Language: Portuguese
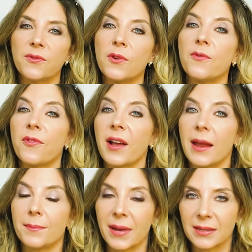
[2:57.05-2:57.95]
vão
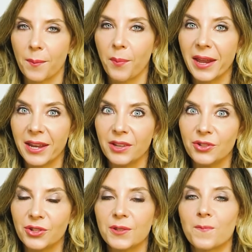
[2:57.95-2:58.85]
ficar mais
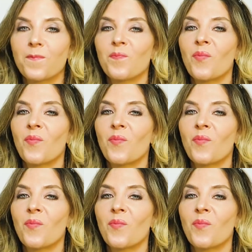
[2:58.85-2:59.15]
aparentes.